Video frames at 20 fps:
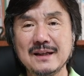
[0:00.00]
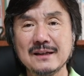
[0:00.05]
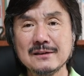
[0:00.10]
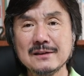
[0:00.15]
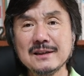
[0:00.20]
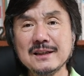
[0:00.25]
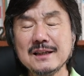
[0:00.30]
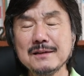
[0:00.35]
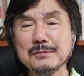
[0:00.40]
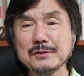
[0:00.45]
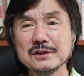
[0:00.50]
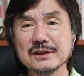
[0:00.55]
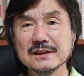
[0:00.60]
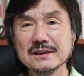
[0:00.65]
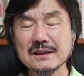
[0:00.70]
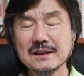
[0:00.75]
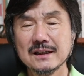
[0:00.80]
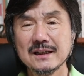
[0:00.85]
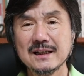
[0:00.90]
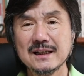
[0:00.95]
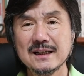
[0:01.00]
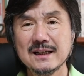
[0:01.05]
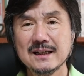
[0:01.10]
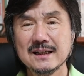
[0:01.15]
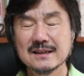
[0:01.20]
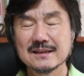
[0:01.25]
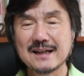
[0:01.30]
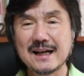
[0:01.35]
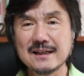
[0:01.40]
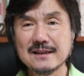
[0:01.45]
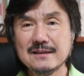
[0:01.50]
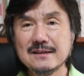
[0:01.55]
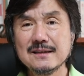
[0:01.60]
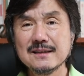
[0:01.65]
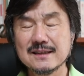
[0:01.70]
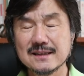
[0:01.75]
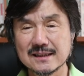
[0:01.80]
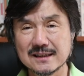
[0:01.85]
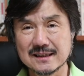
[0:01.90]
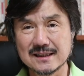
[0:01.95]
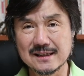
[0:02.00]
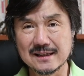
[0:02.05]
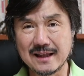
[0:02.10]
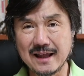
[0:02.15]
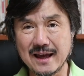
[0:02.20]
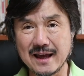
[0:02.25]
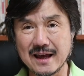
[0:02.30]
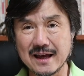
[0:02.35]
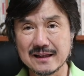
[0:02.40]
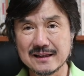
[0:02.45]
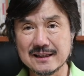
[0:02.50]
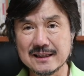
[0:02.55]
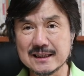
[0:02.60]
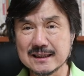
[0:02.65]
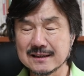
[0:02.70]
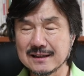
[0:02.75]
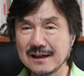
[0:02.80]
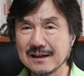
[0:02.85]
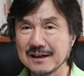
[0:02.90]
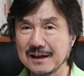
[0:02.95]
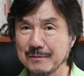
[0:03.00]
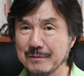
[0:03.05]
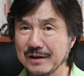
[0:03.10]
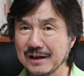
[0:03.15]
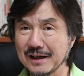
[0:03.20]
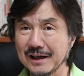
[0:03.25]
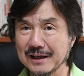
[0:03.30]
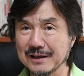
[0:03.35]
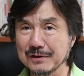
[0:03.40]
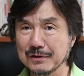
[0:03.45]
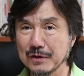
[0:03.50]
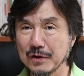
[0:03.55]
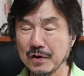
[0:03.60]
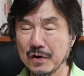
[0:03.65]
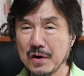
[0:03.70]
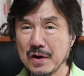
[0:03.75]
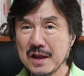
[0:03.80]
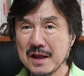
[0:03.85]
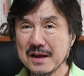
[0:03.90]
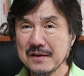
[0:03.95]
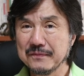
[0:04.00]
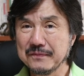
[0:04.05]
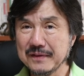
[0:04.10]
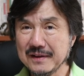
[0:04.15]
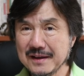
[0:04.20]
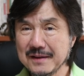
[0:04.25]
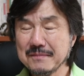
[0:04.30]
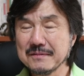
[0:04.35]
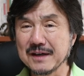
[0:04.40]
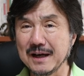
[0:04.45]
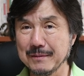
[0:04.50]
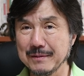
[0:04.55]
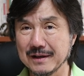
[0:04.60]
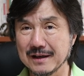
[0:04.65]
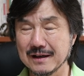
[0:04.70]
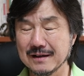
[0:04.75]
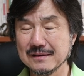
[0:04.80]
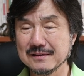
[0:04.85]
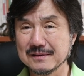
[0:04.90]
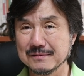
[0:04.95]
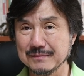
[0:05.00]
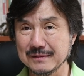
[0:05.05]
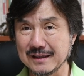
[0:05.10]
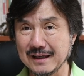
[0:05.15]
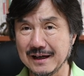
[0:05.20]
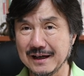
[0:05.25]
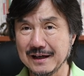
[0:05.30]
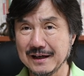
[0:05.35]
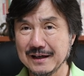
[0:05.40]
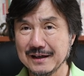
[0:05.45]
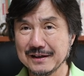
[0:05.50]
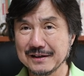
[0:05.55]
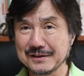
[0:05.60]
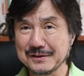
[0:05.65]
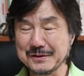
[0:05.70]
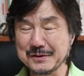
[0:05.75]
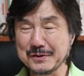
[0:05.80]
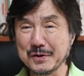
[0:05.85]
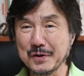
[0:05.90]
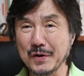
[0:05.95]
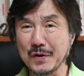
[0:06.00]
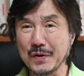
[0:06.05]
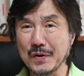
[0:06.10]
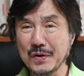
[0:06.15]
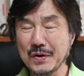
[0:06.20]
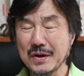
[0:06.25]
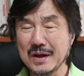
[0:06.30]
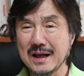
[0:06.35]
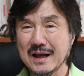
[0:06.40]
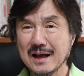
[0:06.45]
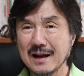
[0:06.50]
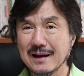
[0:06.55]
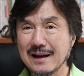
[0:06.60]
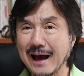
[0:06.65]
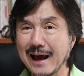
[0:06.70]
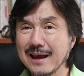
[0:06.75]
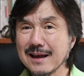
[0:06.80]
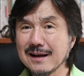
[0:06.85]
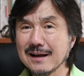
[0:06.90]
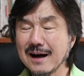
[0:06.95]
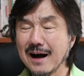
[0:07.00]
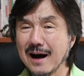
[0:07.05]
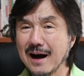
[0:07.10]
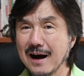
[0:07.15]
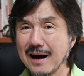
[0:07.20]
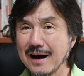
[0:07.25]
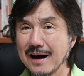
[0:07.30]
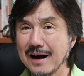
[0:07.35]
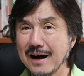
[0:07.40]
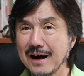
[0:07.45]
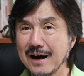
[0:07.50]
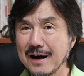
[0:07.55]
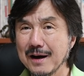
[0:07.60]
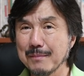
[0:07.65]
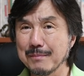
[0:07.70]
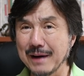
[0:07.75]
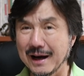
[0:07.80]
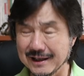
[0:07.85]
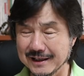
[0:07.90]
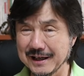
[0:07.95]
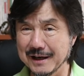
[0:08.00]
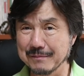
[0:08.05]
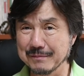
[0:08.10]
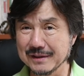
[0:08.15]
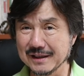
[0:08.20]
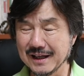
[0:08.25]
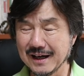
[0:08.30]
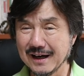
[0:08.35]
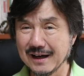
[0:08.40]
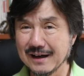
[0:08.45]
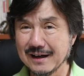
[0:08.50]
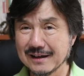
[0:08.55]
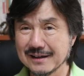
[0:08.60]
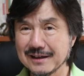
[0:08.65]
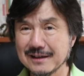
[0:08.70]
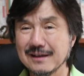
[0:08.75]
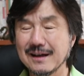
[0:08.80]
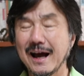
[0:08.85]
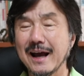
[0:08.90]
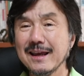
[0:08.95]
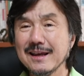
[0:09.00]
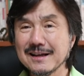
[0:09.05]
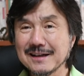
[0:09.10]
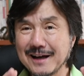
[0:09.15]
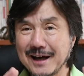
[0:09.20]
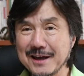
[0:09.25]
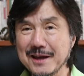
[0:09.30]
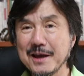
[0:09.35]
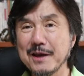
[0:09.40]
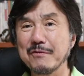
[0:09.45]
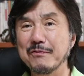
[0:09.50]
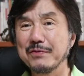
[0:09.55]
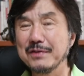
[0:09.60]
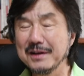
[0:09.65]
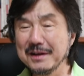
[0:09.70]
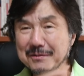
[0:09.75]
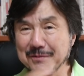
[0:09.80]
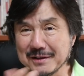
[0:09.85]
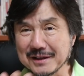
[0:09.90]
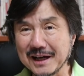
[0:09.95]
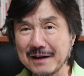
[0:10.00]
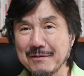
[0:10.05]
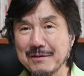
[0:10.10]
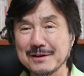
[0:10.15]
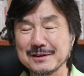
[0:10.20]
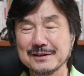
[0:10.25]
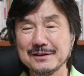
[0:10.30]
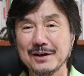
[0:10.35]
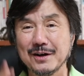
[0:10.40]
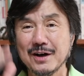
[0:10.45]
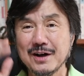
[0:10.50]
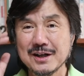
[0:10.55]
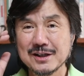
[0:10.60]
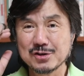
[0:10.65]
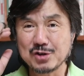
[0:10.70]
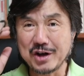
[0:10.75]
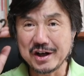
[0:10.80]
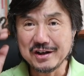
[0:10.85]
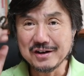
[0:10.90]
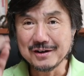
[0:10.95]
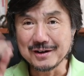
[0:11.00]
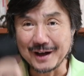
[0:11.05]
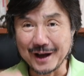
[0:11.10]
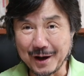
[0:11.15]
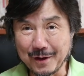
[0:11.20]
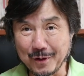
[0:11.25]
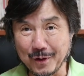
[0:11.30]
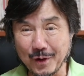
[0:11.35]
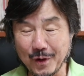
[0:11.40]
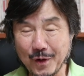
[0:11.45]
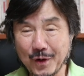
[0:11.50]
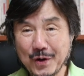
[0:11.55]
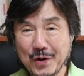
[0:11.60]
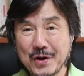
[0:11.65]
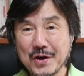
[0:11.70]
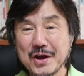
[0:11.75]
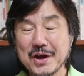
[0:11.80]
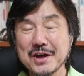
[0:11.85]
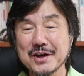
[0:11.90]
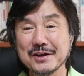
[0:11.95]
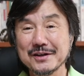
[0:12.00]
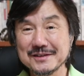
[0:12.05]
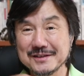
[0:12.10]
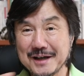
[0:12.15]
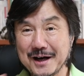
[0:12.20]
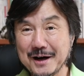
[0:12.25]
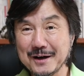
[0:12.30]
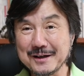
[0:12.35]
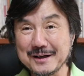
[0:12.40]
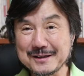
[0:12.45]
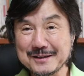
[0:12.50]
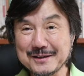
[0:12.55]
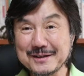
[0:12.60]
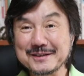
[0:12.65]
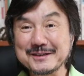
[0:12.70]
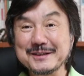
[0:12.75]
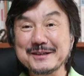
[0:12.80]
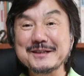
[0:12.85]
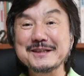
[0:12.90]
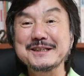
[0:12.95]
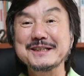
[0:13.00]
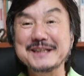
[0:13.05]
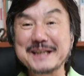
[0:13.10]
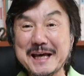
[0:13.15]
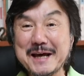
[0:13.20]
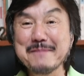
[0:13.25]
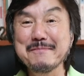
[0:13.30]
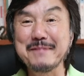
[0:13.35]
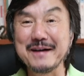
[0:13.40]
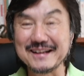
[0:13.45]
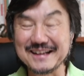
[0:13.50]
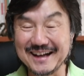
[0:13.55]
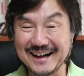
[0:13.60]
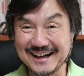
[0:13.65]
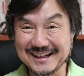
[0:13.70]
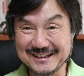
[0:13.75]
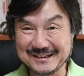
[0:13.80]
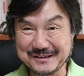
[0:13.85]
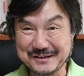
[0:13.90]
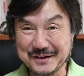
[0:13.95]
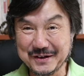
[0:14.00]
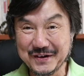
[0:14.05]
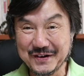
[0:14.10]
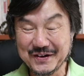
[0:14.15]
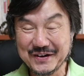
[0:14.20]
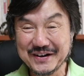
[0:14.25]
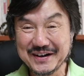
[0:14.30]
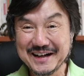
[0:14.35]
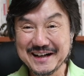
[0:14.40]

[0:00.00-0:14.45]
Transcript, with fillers: 특히 이분은 사진을 찍으실 때 디지털 카메라가 아니고 필름 카메라를 씁니다. 그리고 라이카 마니아니다 그러니까 라이카에 필름을 감아서 촬영을 하고 현상을 해서 그걸 스캔 받아가지고